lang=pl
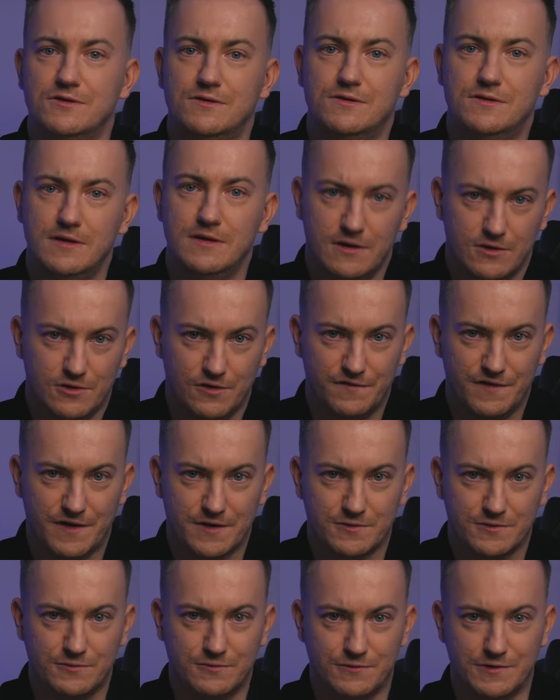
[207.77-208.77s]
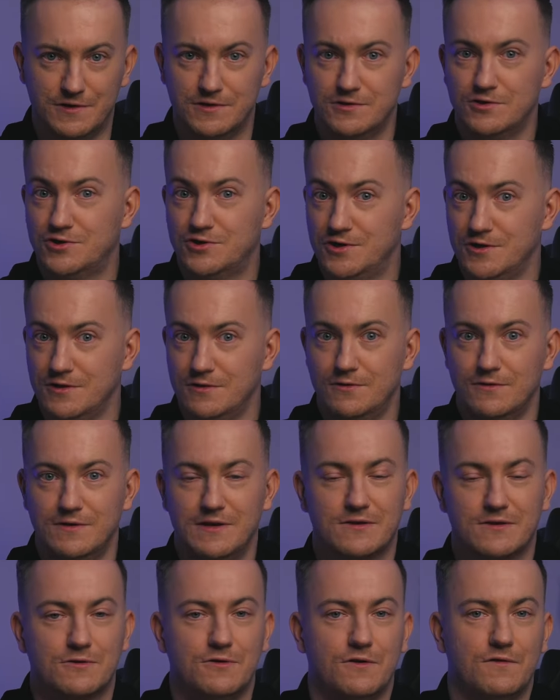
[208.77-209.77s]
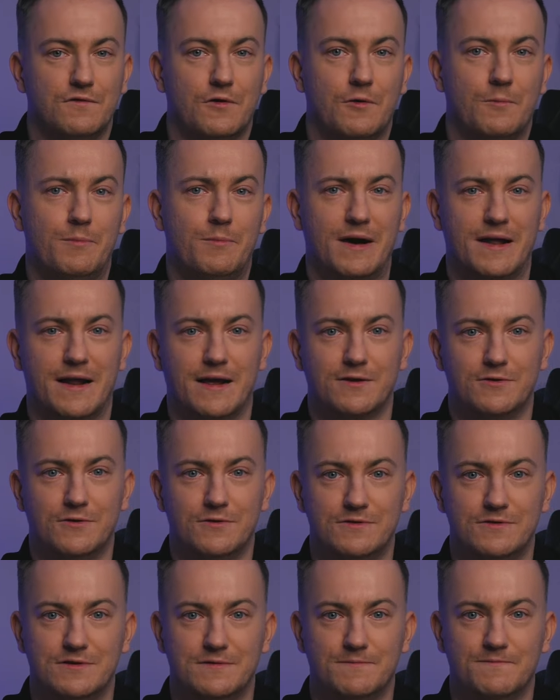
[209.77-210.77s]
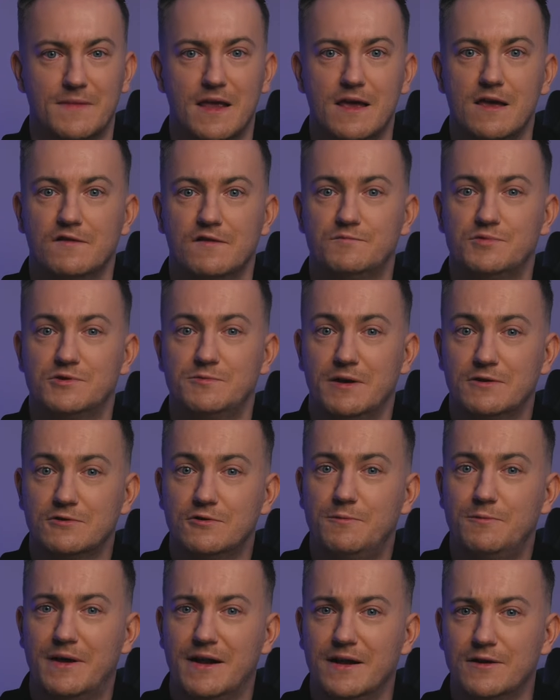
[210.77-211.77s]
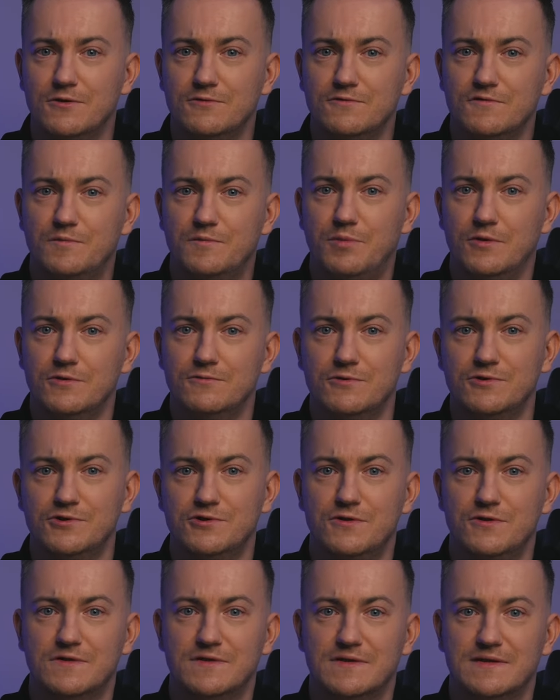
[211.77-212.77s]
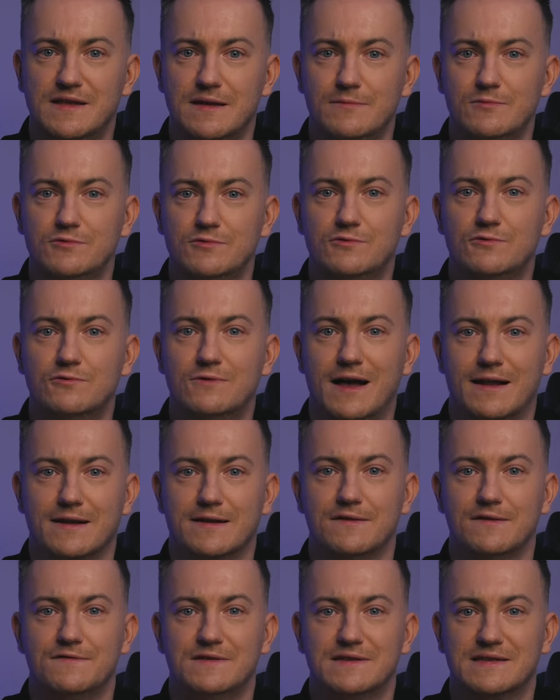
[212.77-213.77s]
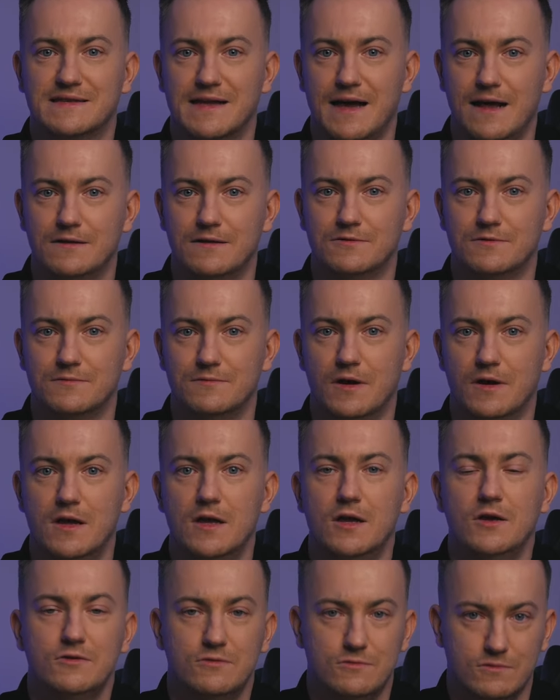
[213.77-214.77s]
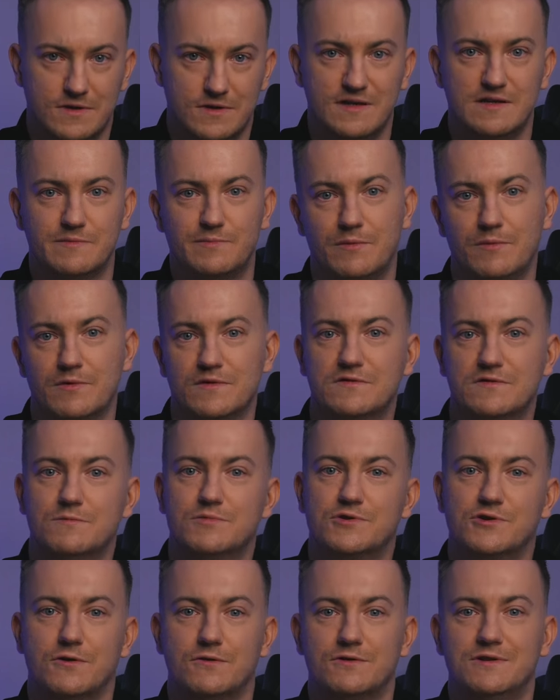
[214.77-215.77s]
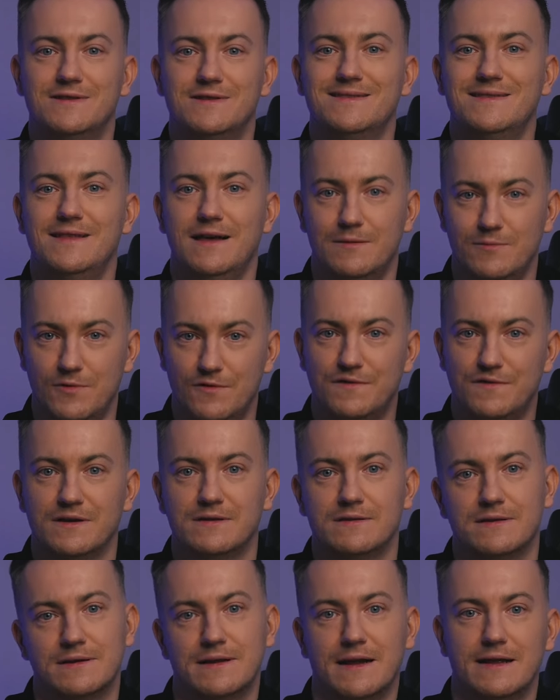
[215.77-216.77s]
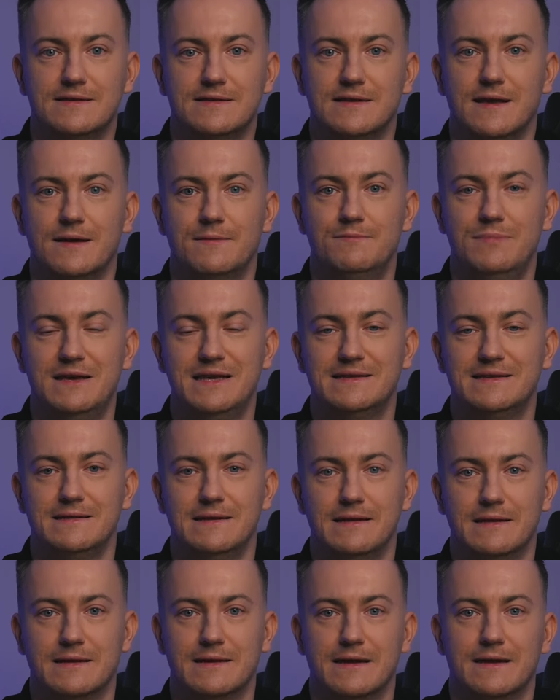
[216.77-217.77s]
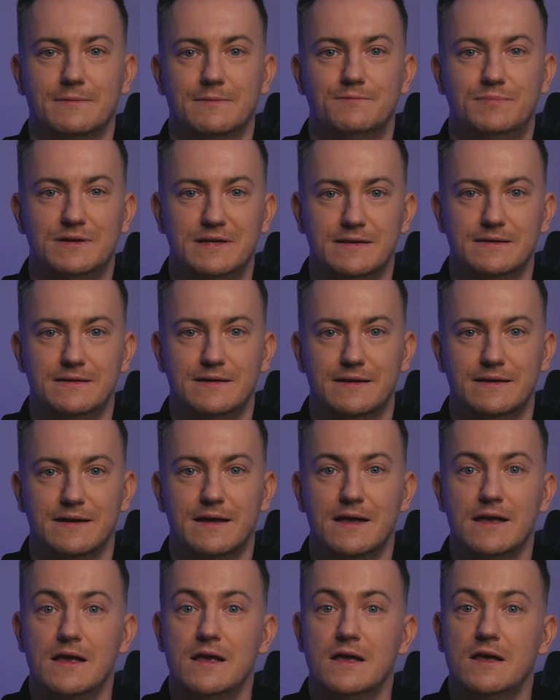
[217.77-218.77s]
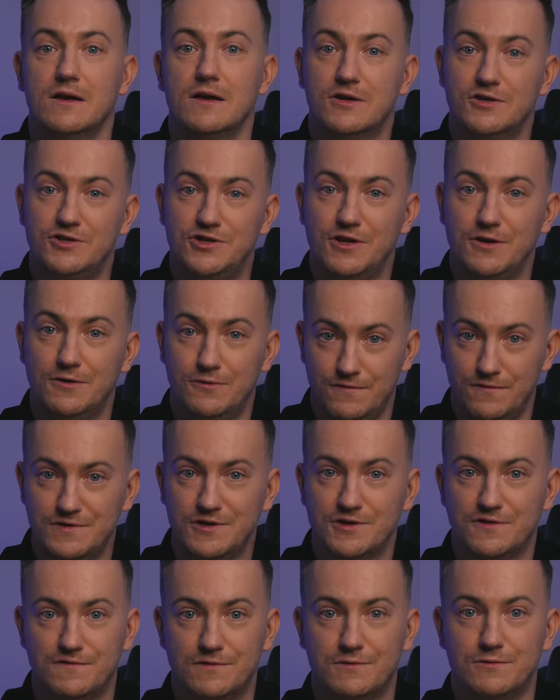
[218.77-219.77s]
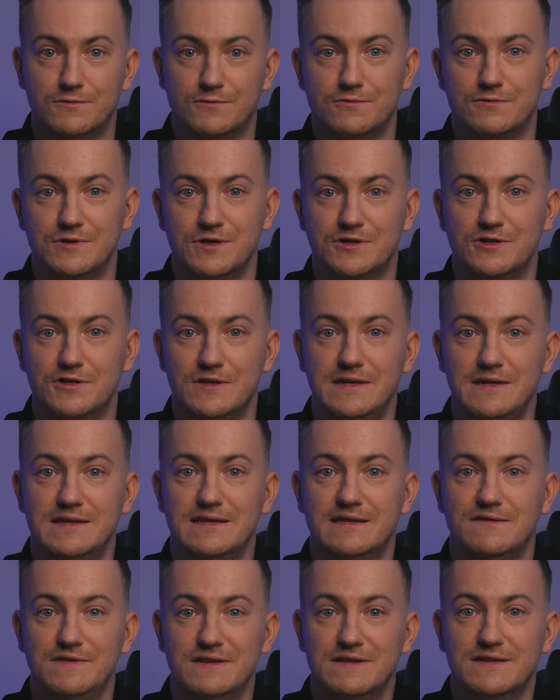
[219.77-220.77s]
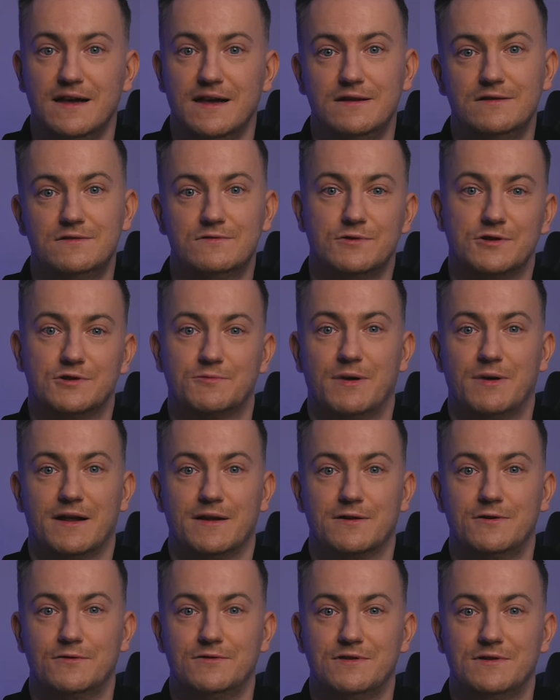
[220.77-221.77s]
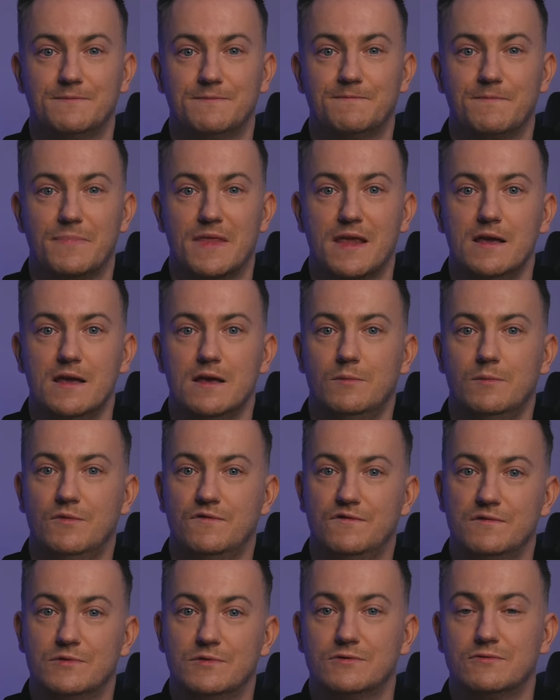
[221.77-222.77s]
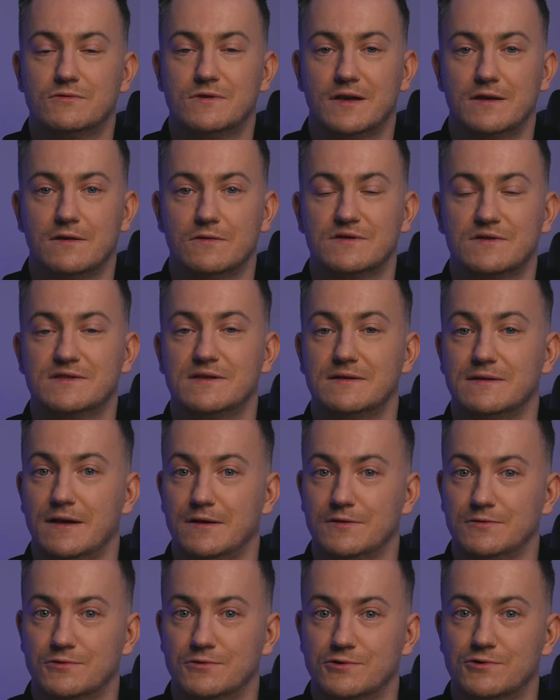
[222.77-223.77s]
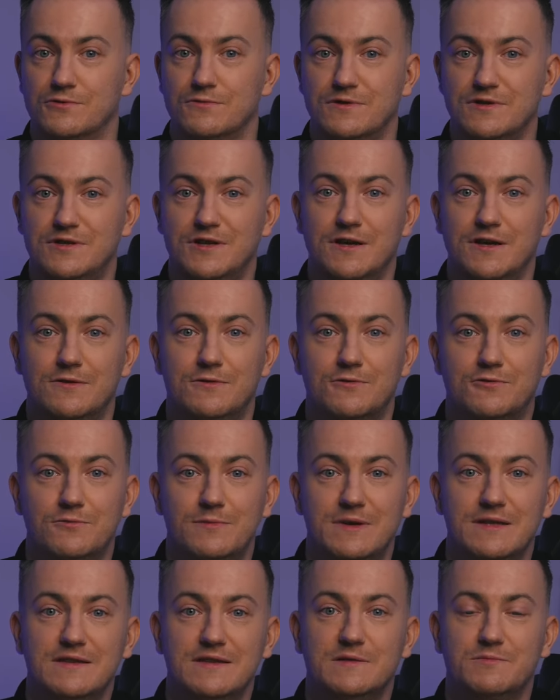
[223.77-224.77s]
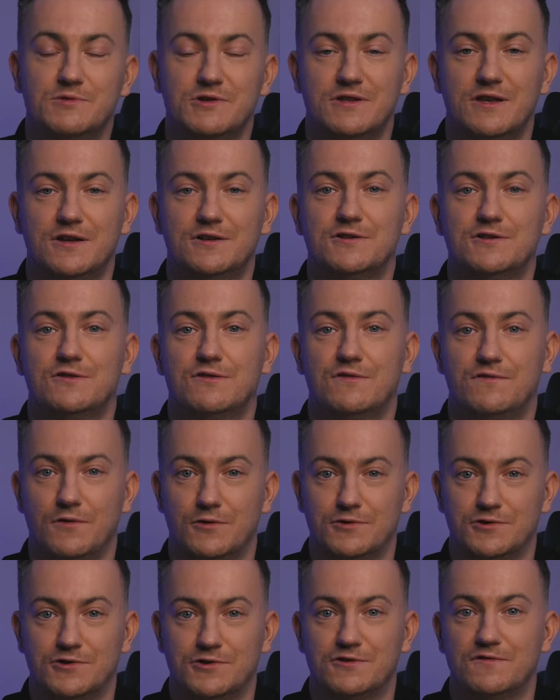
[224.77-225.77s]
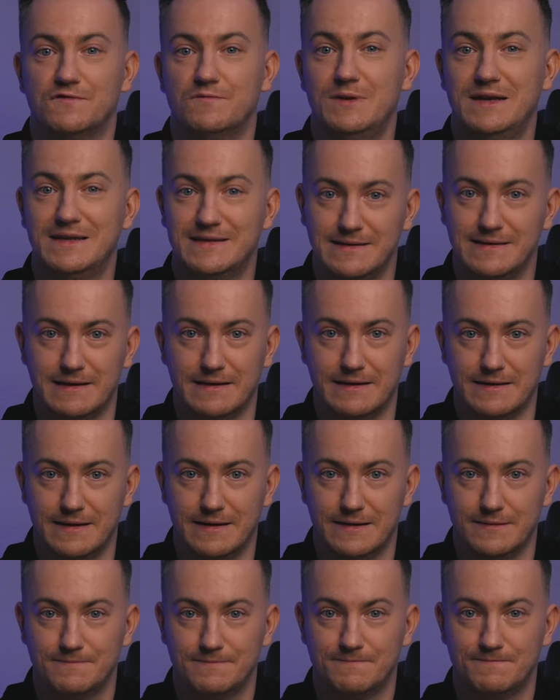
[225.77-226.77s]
tylko faktury, czy dodatkowo paragony? W przypadku paragonów podłącz do systemu drukarkę fiskalną. Tutaj z pomocą przychodzi darmowa integracja Baselinker Printer, gdzie również wydrukujesz i sfiskalizujesz paragony. Mówimy tutaj o scenariuszu, gdzie dokumenty sprzedaży tworzysz w Baselinker.